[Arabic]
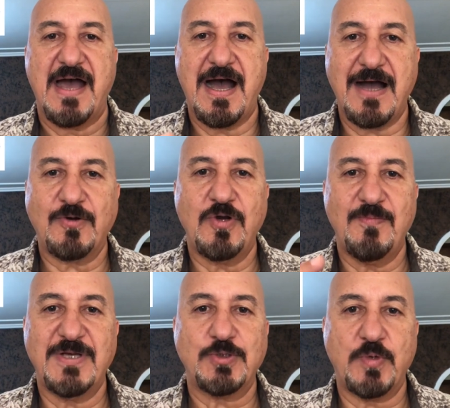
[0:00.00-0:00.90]
آكل
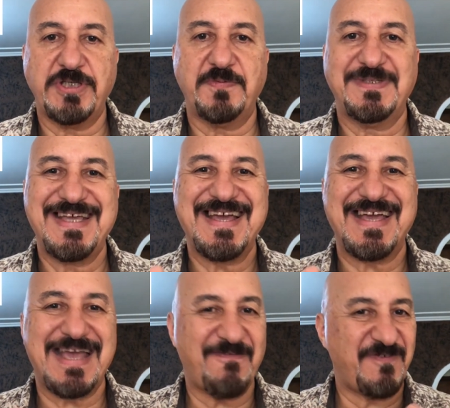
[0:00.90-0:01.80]
بس وجبتين
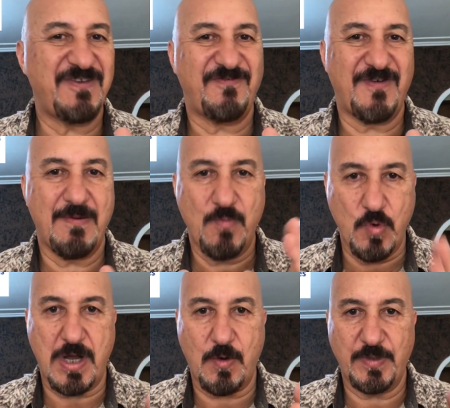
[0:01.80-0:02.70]
خفيفة مو
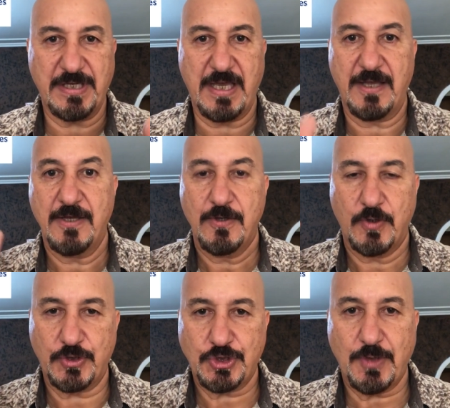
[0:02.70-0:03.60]
قوية
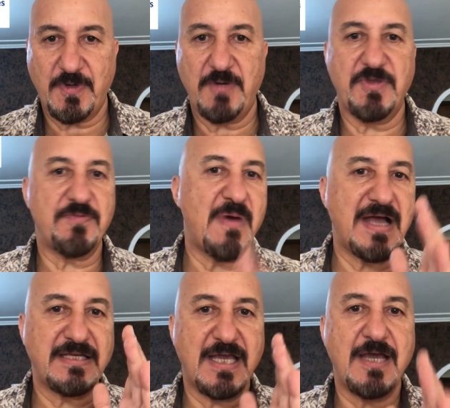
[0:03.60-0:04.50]
الصبح
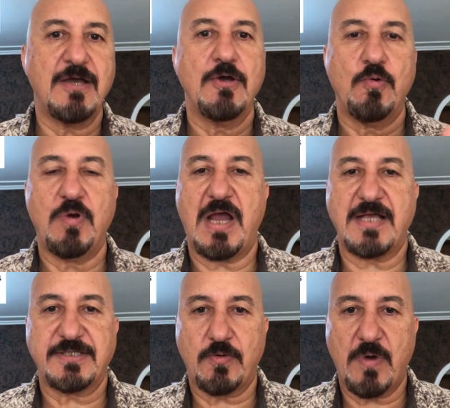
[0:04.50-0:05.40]
بثمانية
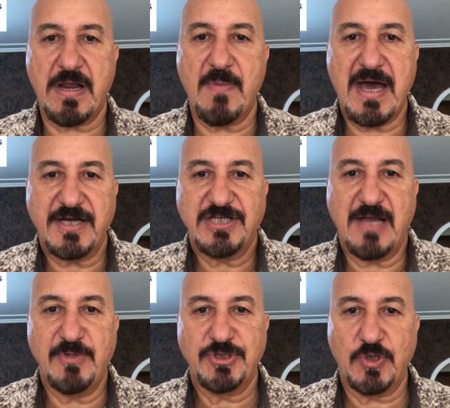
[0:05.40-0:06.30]
والعصر ورا ما أرجع
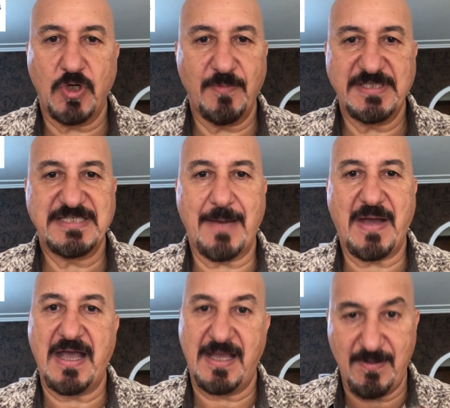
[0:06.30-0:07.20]
من الشغل
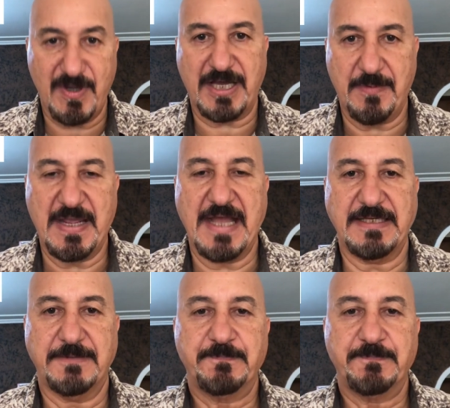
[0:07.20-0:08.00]
بالسبعة المغرب يعني